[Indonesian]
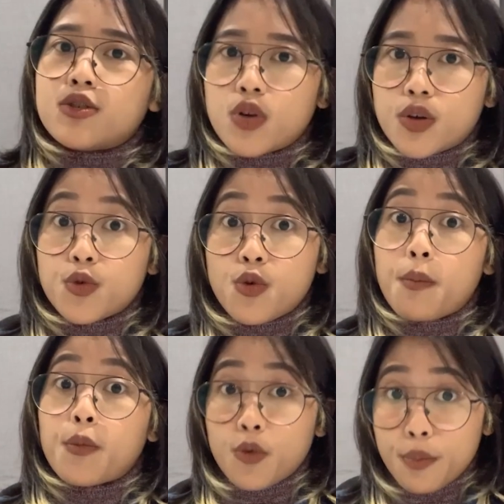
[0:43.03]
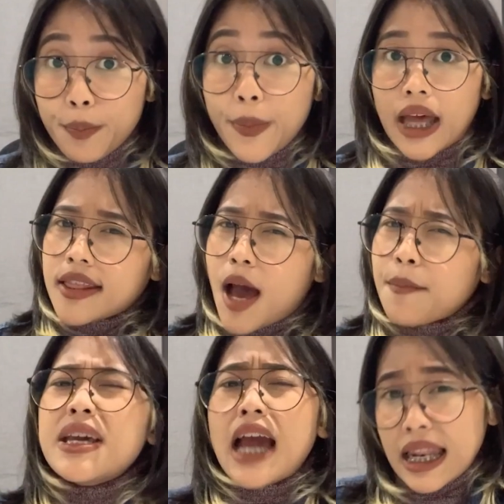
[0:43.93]
2024.
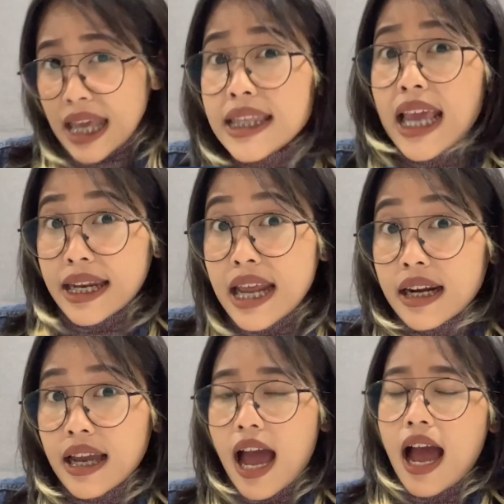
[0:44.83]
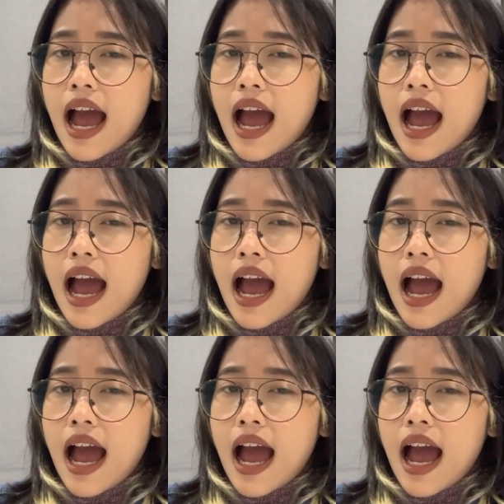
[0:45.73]
Tapi kalian nyadar gak?